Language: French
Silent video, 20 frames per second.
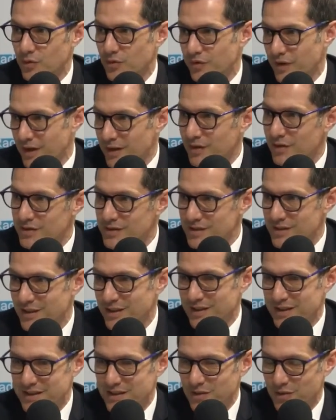De Valence,
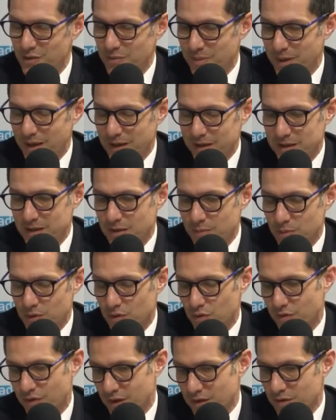Lyon, Paris, et puis
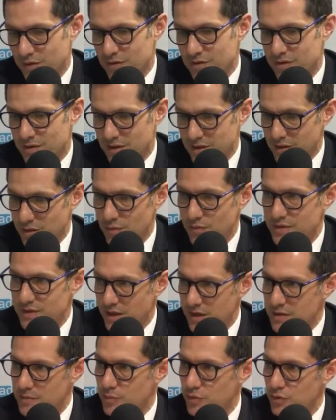de Valence, Lyon,
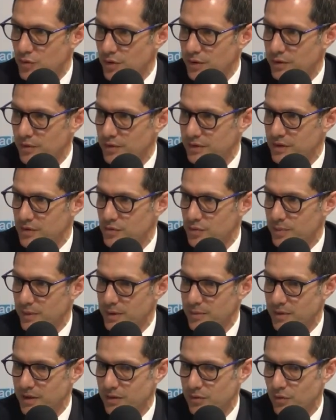Strasbourg, qui ont été
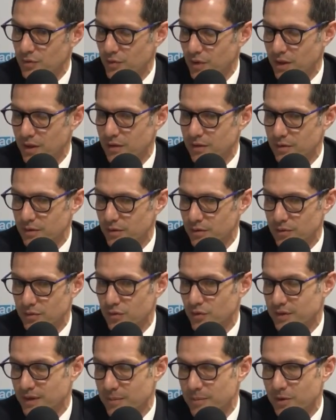supprimés, donc voilà,
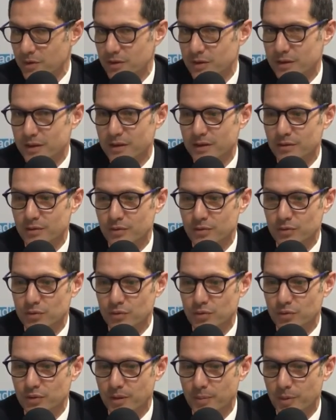notamment, et
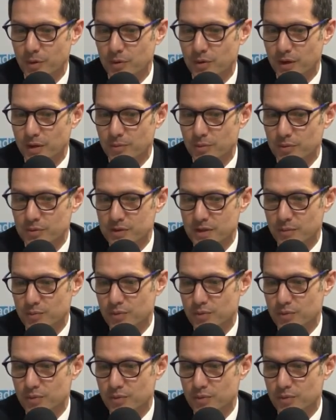donc on n'a pas eu de réponse.